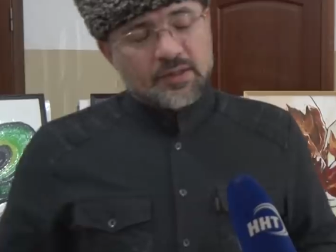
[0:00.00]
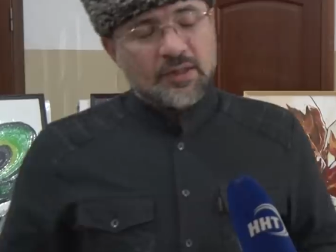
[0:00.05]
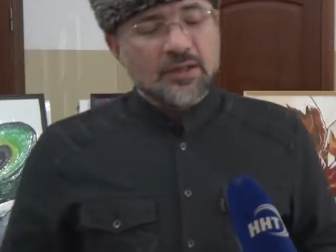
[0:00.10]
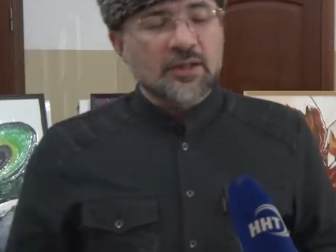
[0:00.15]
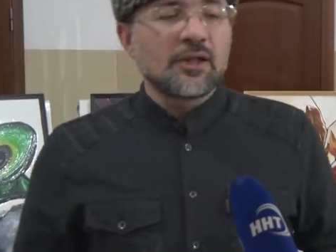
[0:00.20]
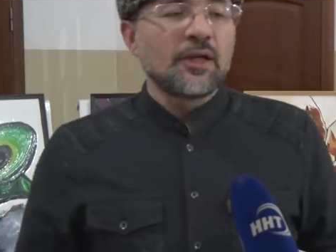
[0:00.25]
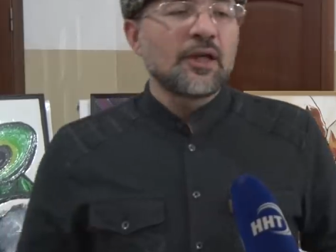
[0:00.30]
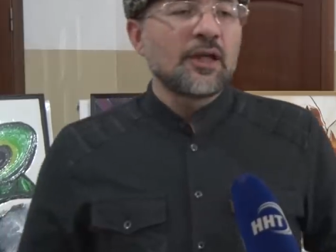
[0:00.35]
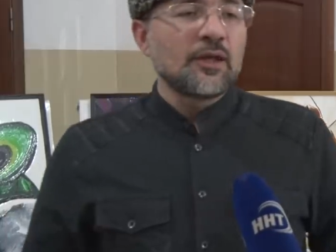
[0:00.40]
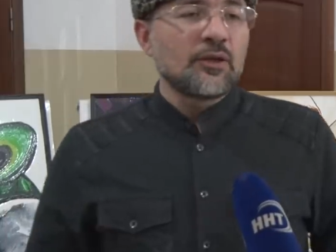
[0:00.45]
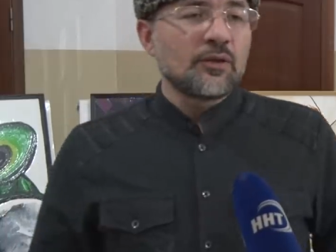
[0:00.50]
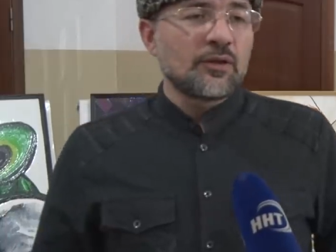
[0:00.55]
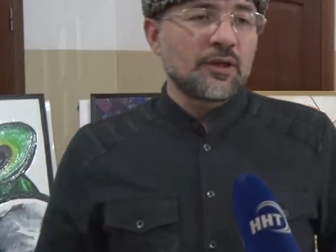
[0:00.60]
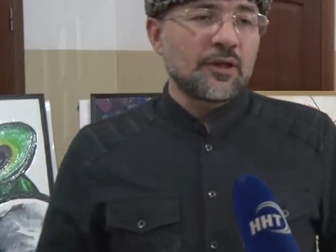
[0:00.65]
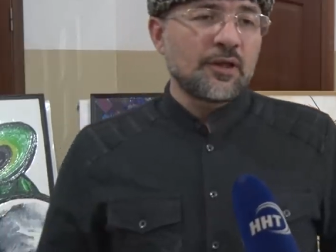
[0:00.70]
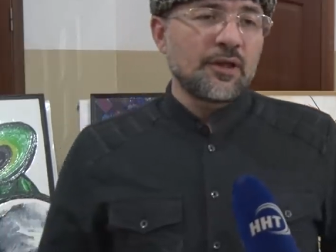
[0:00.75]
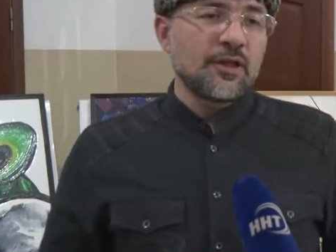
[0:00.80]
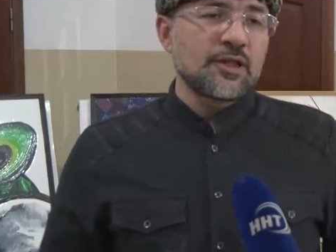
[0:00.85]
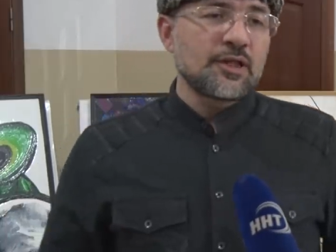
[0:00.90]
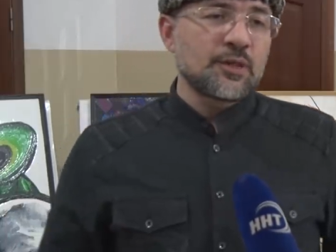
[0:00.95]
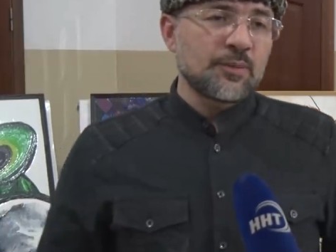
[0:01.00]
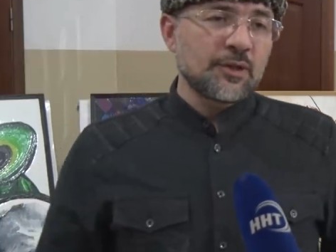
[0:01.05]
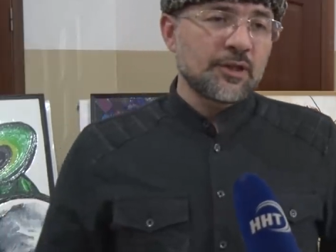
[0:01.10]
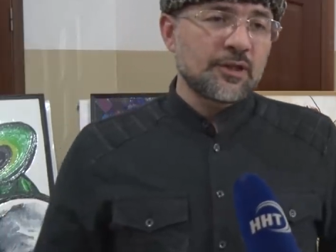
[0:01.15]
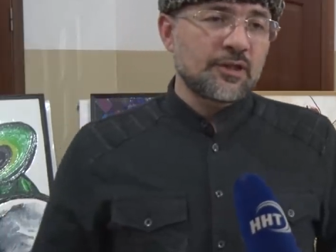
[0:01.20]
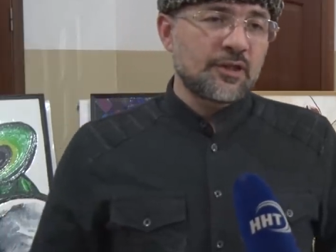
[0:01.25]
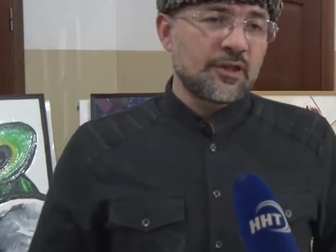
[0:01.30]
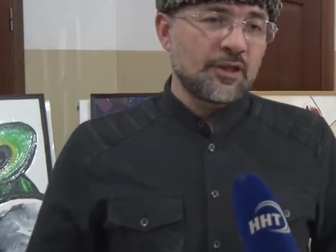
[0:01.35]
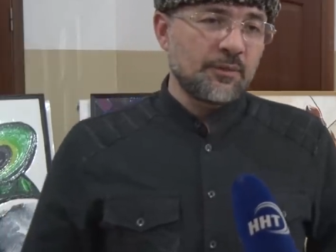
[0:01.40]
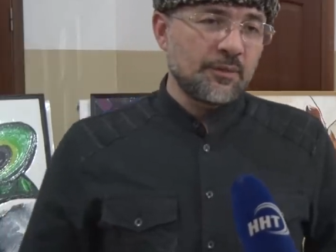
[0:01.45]
сожалению, терроризм и
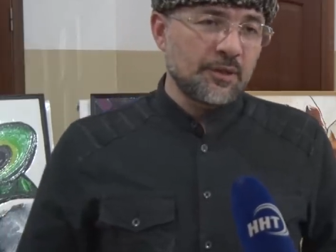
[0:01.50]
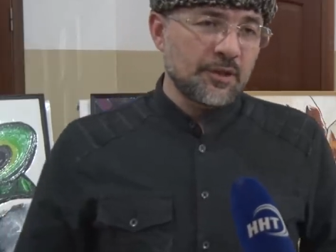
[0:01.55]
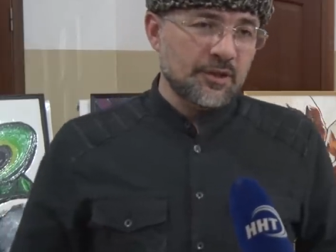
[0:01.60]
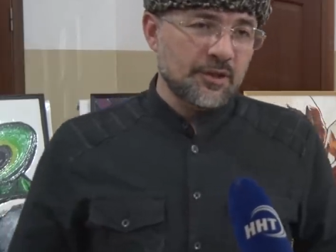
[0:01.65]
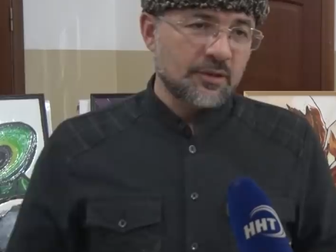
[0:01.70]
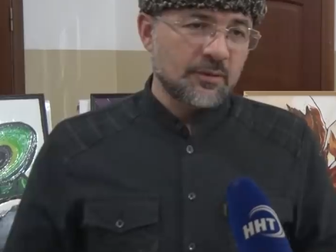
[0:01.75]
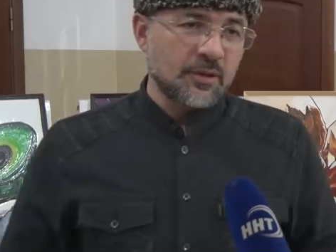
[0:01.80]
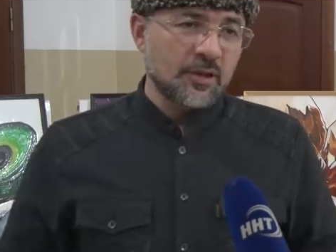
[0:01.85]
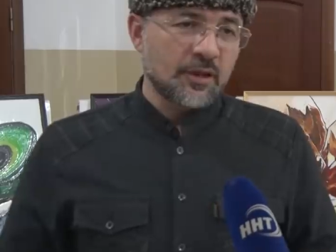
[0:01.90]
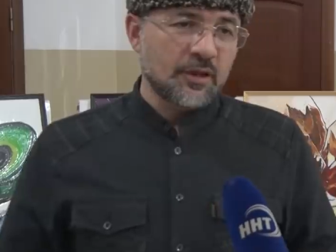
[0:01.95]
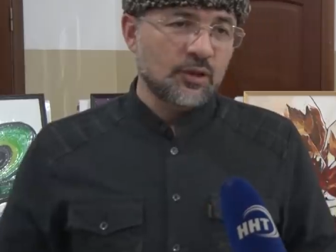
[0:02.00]
экстремизм,